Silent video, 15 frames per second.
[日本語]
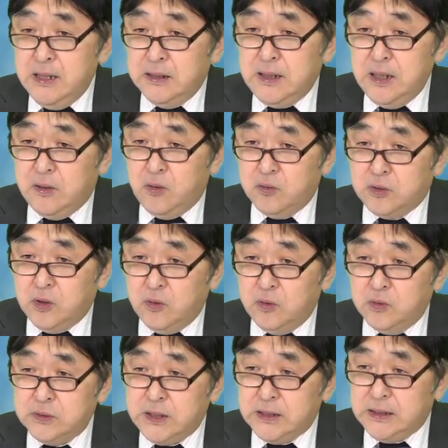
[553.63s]
結構
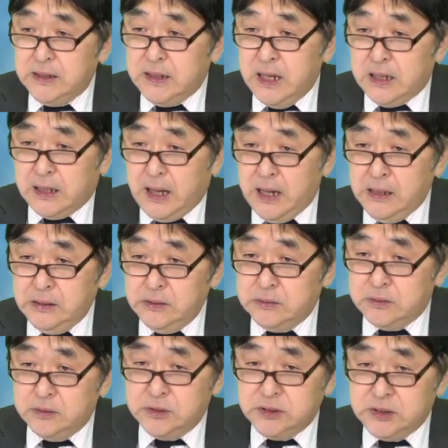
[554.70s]
業績が回
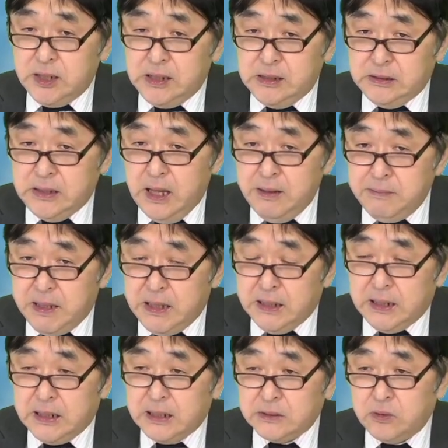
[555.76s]
復していた銘
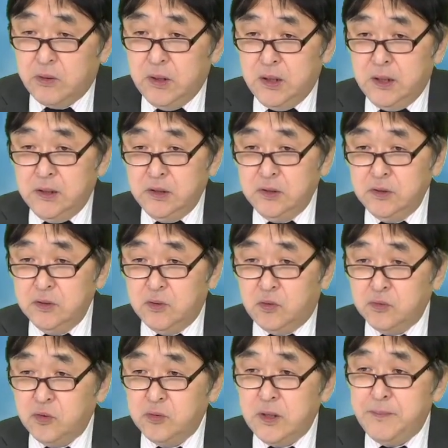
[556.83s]
柄という
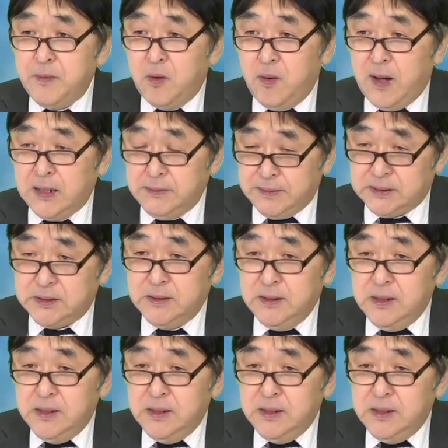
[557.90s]
ことでもあります。